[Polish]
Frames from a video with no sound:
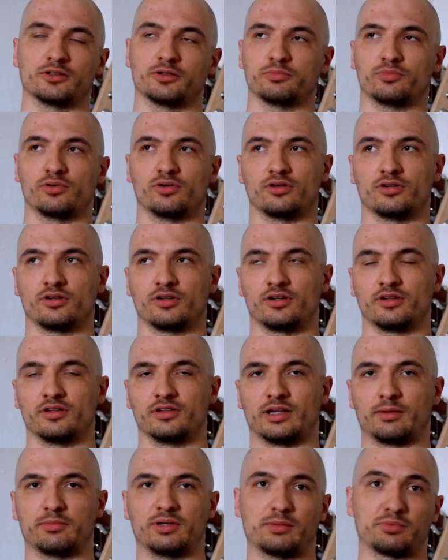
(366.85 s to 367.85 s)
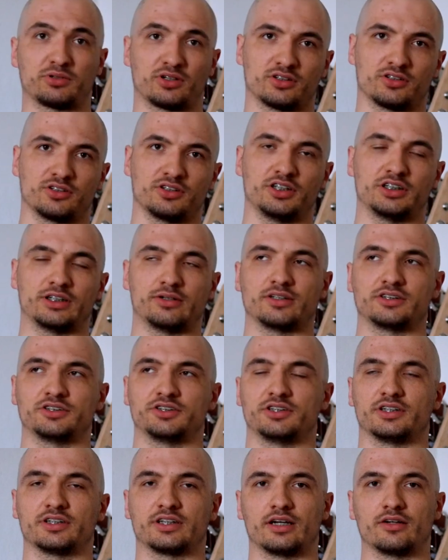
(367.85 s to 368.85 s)
No bo na mnie na przykład to nie działa,
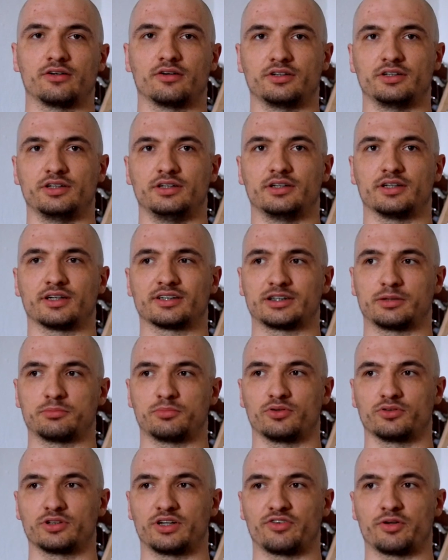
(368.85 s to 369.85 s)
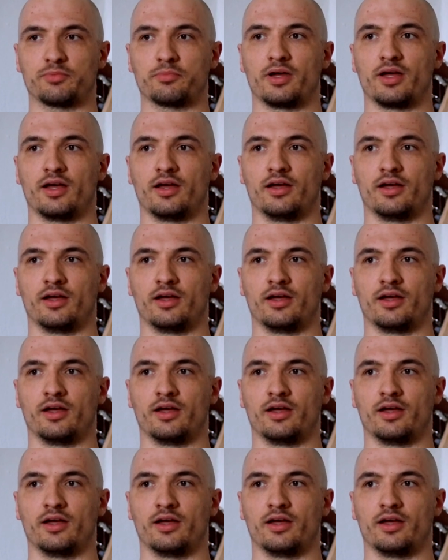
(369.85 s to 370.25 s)
coś takiego i tak samo, nie wiem,